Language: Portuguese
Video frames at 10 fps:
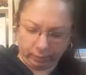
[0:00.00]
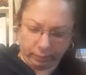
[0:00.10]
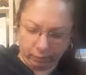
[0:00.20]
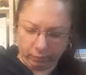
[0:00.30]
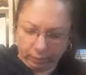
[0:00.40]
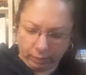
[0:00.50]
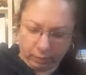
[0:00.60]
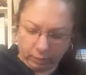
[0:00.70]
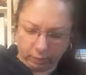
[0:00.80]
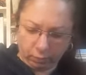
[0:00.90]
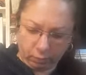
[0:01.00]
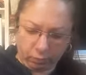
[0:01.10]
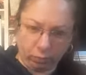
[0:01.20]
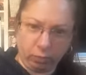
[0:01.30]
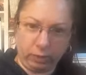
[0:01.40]
Estão vendo
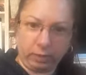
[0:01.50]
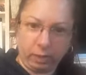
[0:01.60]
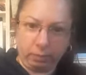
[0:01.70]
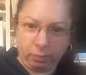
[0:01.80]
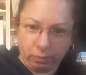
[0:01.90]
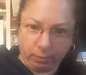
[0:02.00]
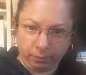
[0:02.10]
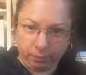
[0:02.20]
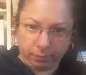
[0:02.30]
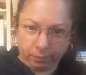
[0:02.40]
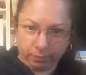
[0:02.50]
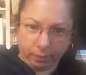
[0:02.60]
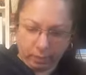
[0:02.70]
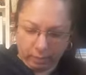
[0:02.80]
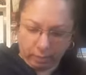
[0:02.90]
tudo em tempo
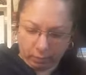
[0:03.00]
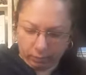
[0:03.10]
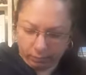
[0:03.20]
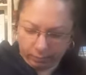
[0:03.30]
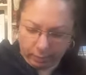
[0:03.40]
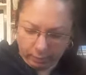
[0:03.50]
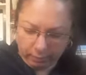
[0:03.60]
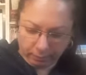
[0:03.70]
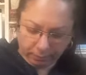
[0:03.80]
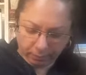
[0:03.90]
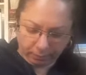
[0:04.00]
real, tá?